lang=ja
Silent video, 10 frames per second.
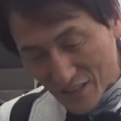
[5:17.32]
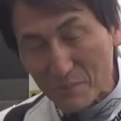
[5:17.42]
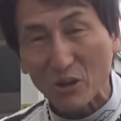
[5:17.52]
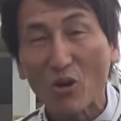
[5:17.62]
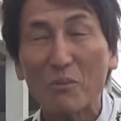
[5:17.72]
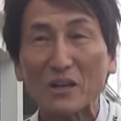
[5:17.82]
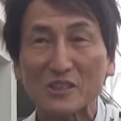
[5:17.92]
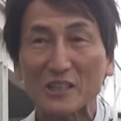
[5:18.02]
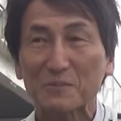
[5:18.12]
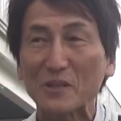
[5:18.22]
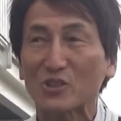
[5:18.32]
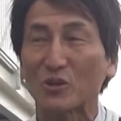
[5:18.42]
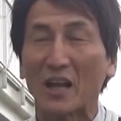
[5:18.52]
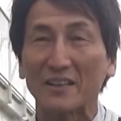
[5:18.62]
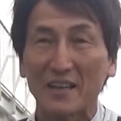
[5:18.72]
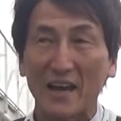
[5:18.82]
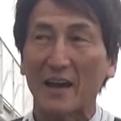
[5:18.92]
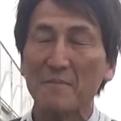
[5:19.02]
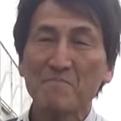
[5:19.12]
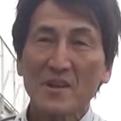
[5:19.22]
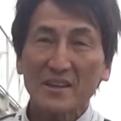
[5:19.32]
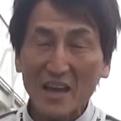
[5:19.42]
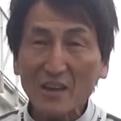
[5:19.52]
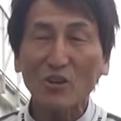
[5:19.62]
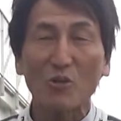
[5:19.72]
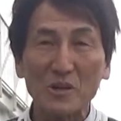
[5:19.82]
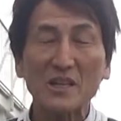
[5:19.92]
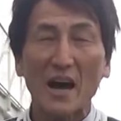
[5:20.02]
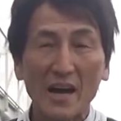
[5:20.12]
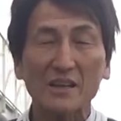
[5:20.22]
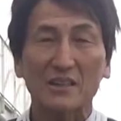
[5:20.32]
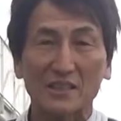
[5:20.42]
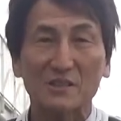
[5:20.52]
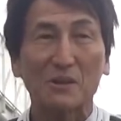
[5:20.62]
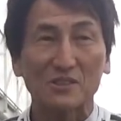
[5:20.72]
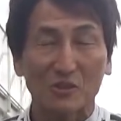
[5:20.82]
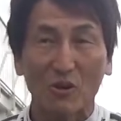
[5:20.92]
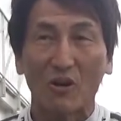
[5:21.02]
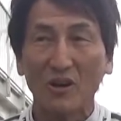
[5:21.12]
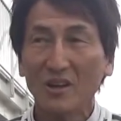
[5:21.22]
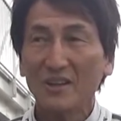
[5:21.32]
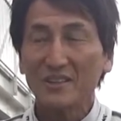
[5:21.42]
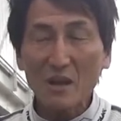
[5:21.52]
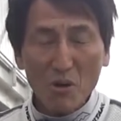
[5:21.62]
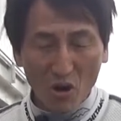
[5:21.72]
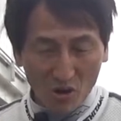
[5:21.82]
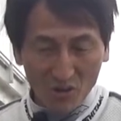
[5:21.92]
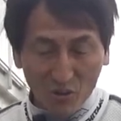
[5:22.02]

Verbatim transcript: すね今ノーマルサスペンションなんで結構みんな速く走ってますけどでも